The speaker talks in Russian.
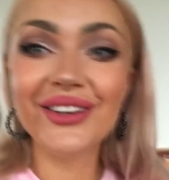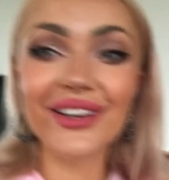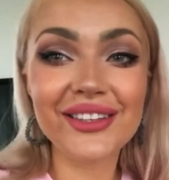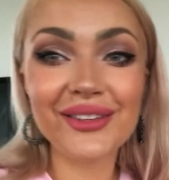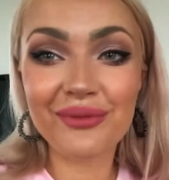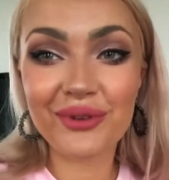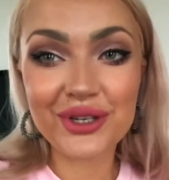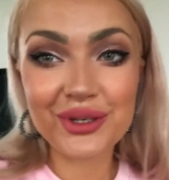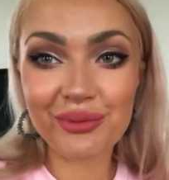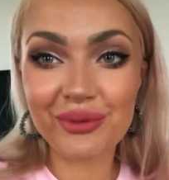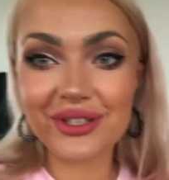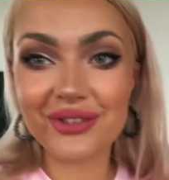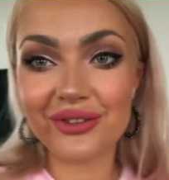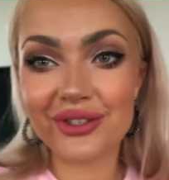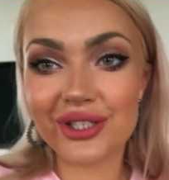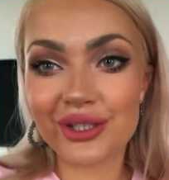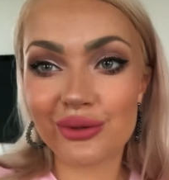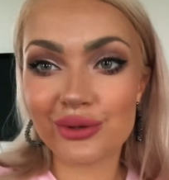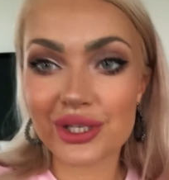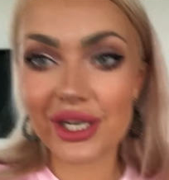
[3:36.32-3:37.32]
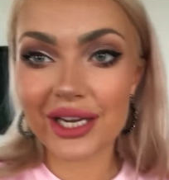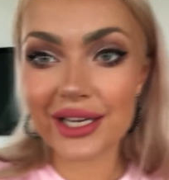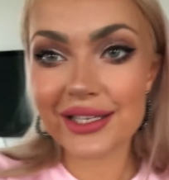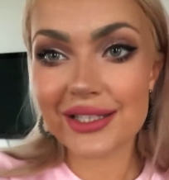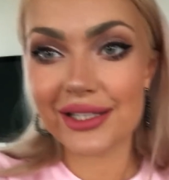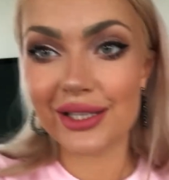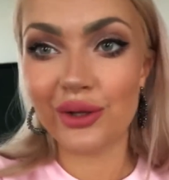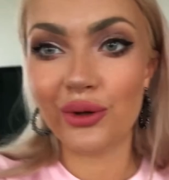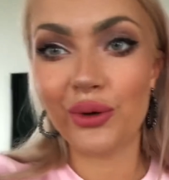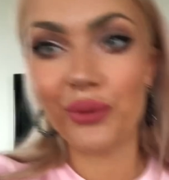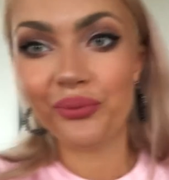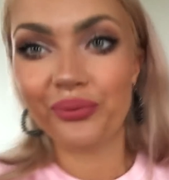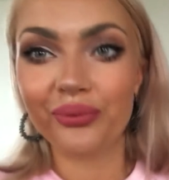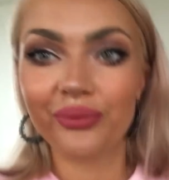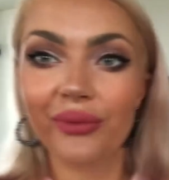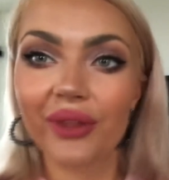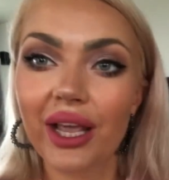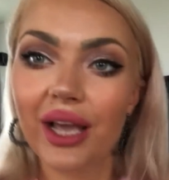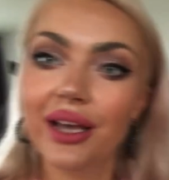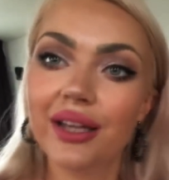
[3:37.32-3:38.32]
но это, может быть, звучит ужасно, но
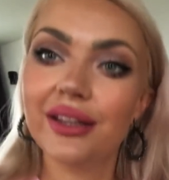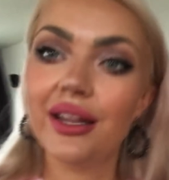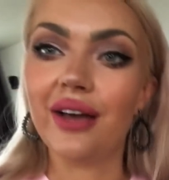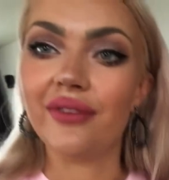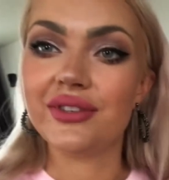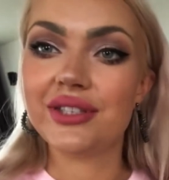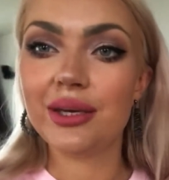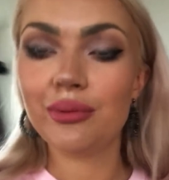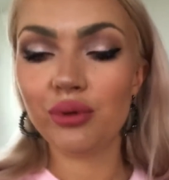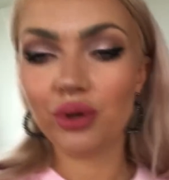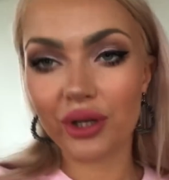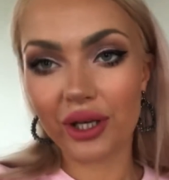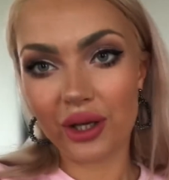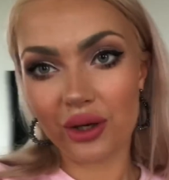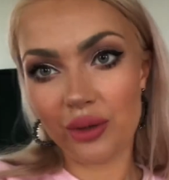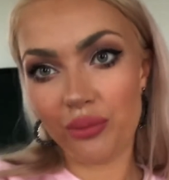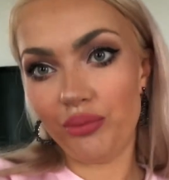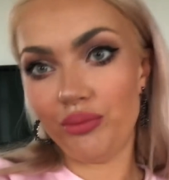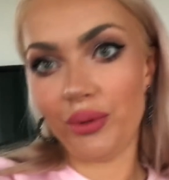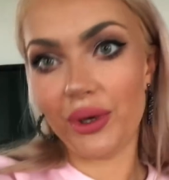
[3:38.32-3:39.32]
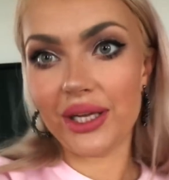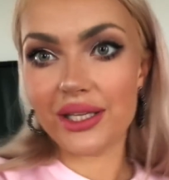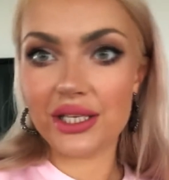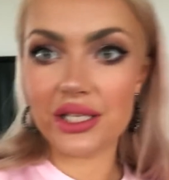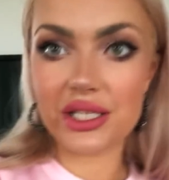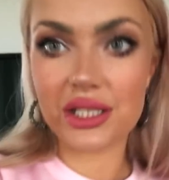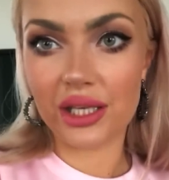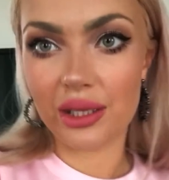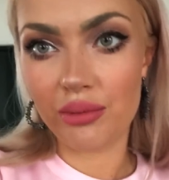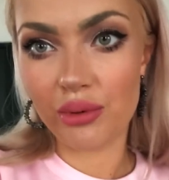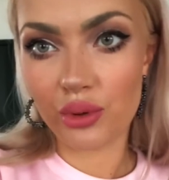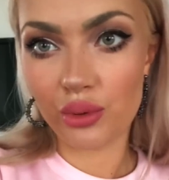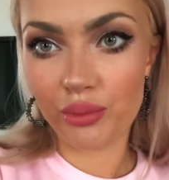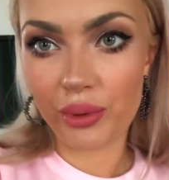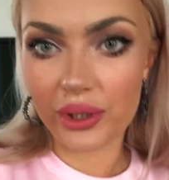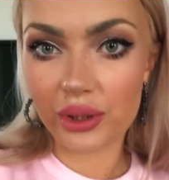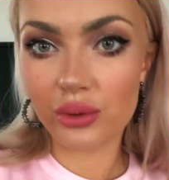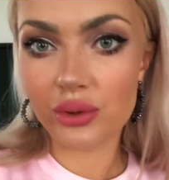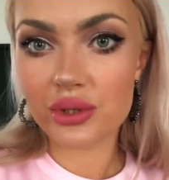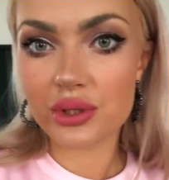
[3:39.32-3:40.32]
да, все блогеры практически берут
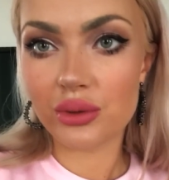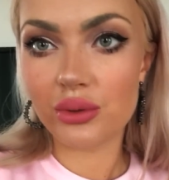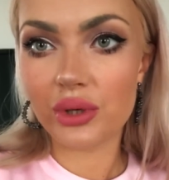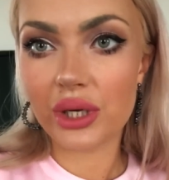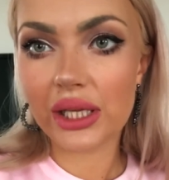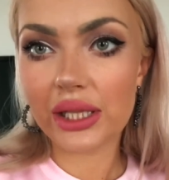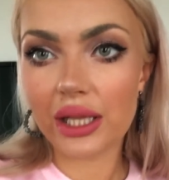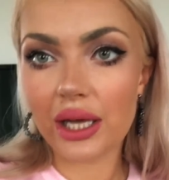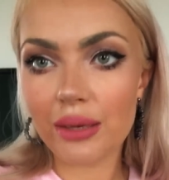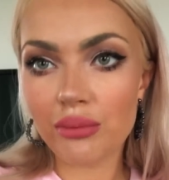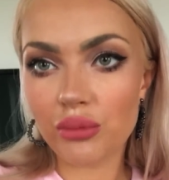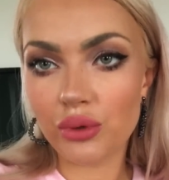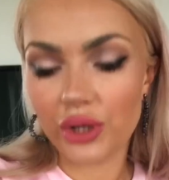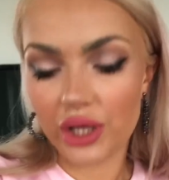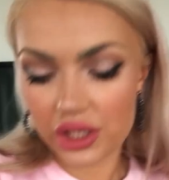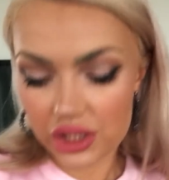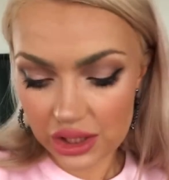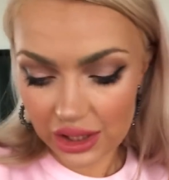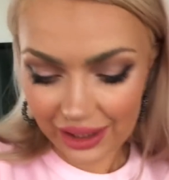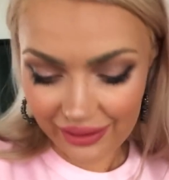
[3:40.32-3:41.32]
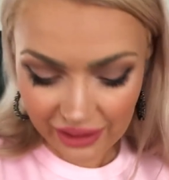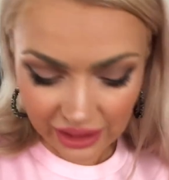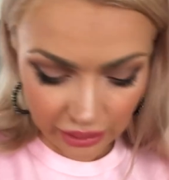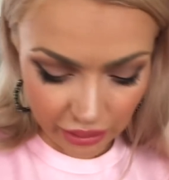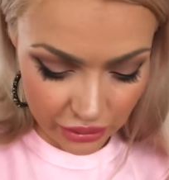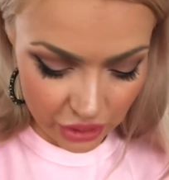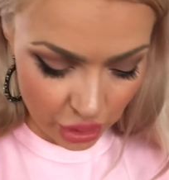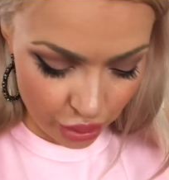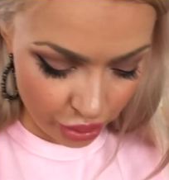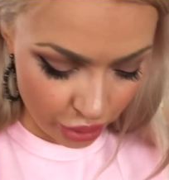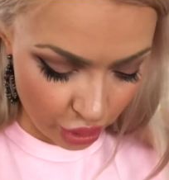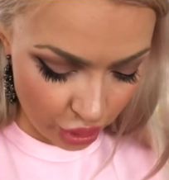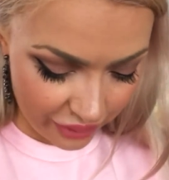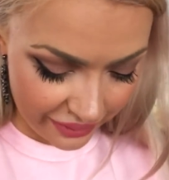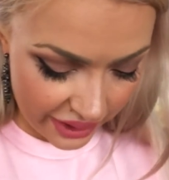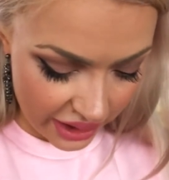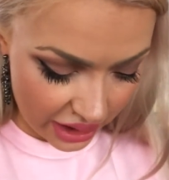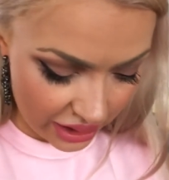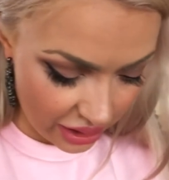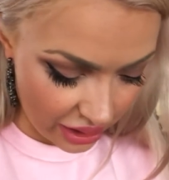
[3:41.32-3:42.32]
продукцию на рекламу. Я считаю, в этом ничего
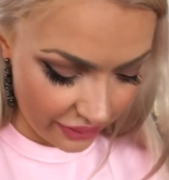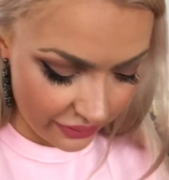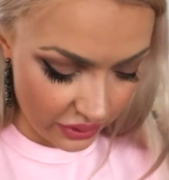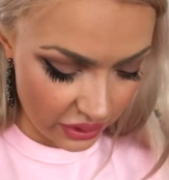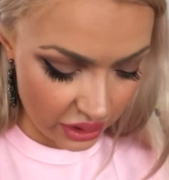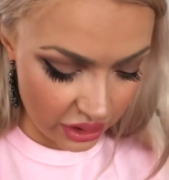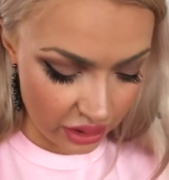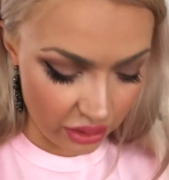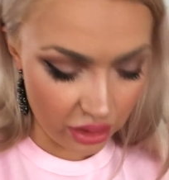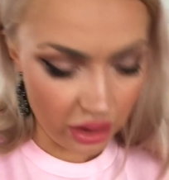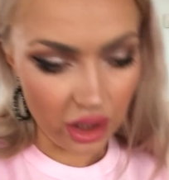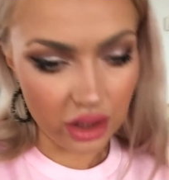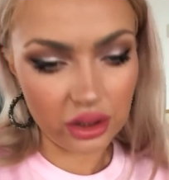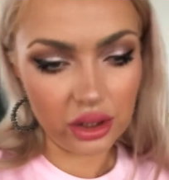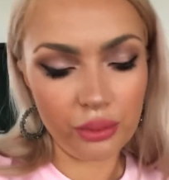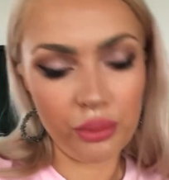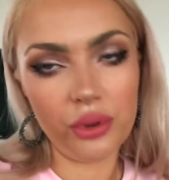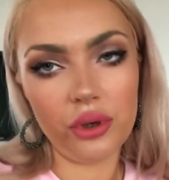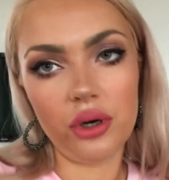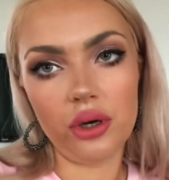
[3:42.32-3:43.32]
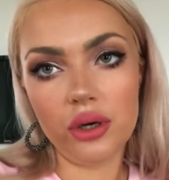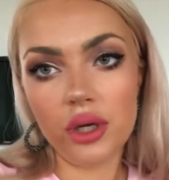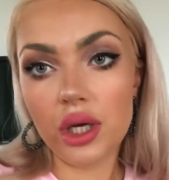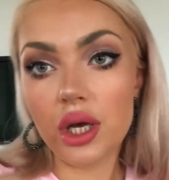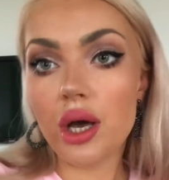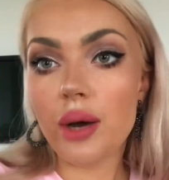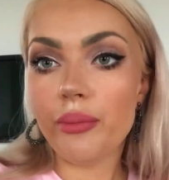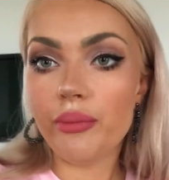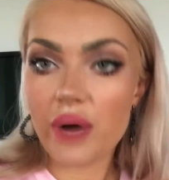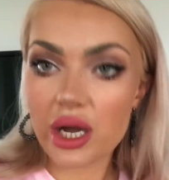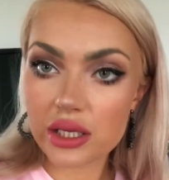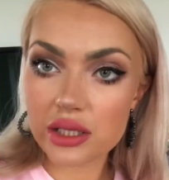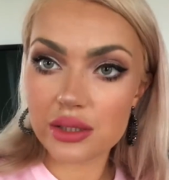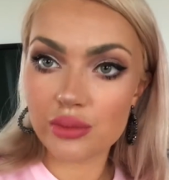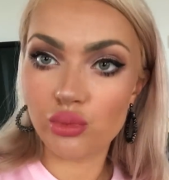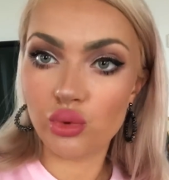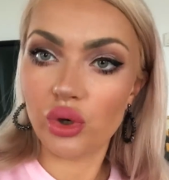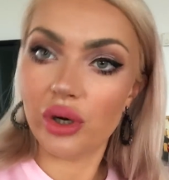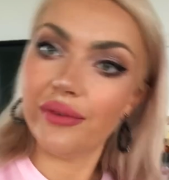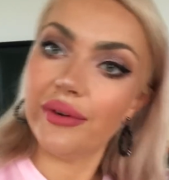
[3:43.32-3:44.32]
плохого нет. Главное, как-то по
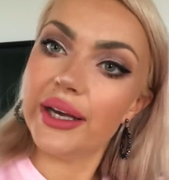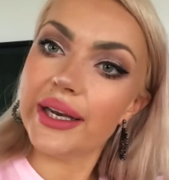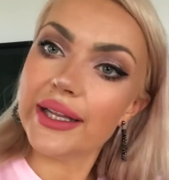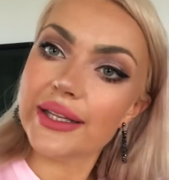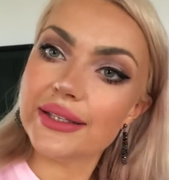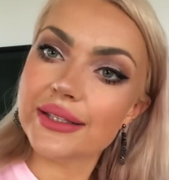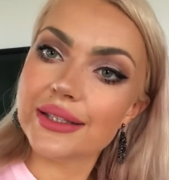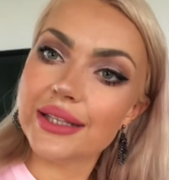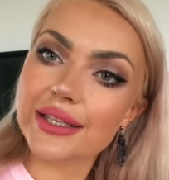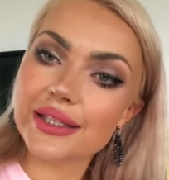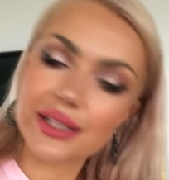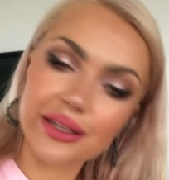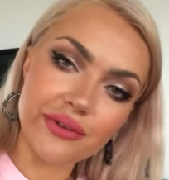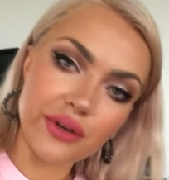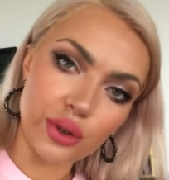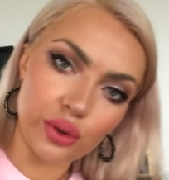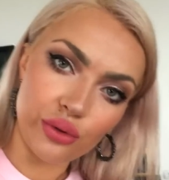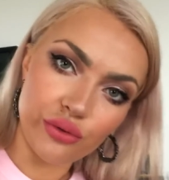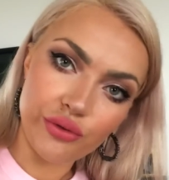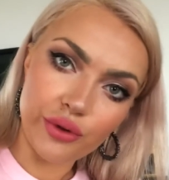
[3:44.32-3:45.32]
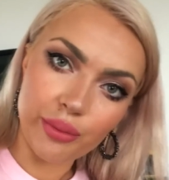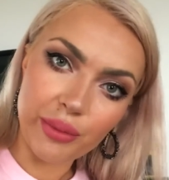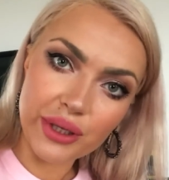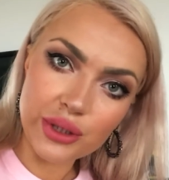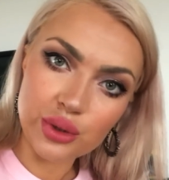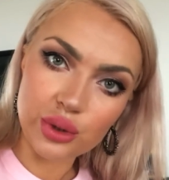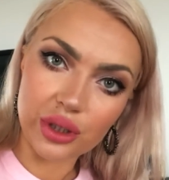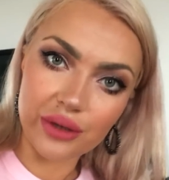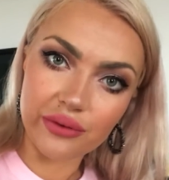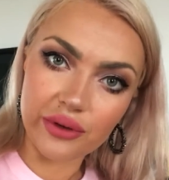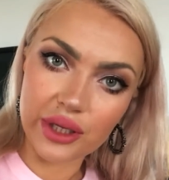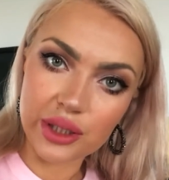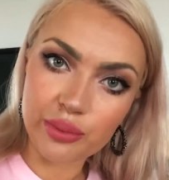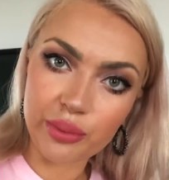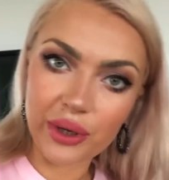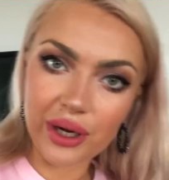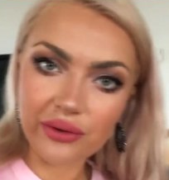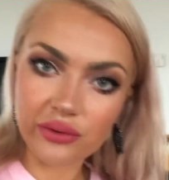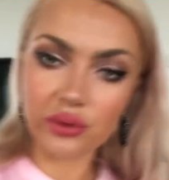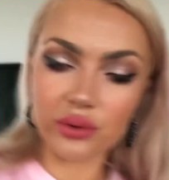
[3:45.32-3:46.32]
максимуму говорить достоверную информацию, говорить
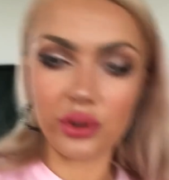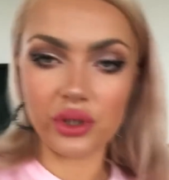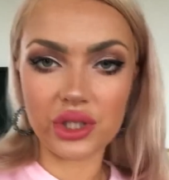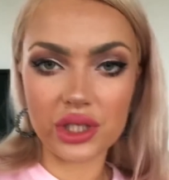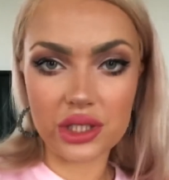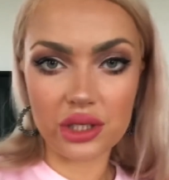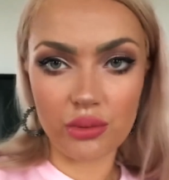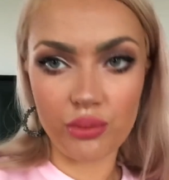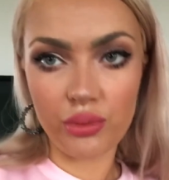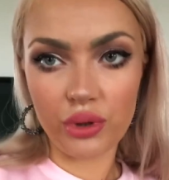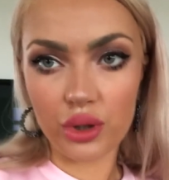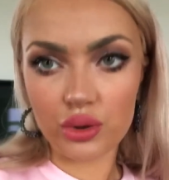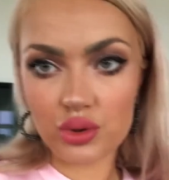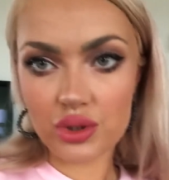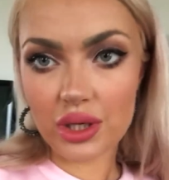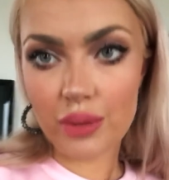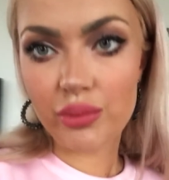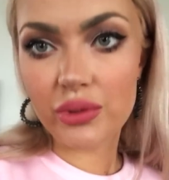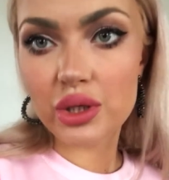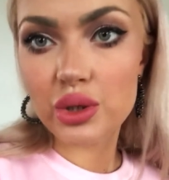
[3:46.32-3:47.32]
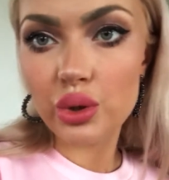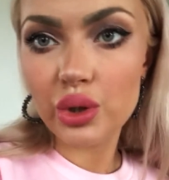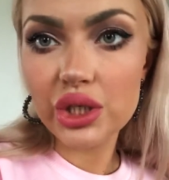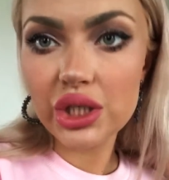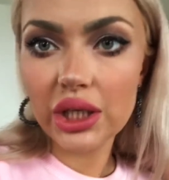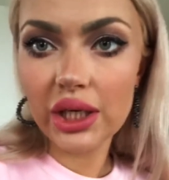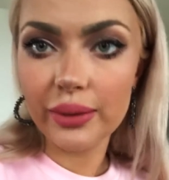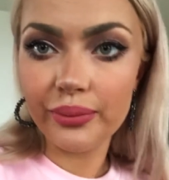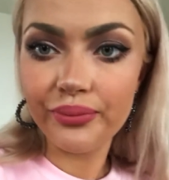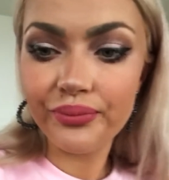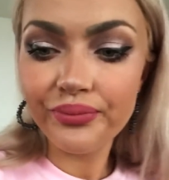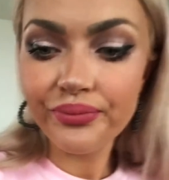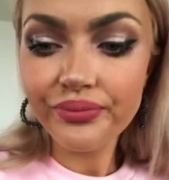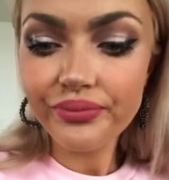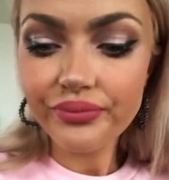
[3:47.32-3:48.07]
правду. И сейчас я вам покажу сами носочки.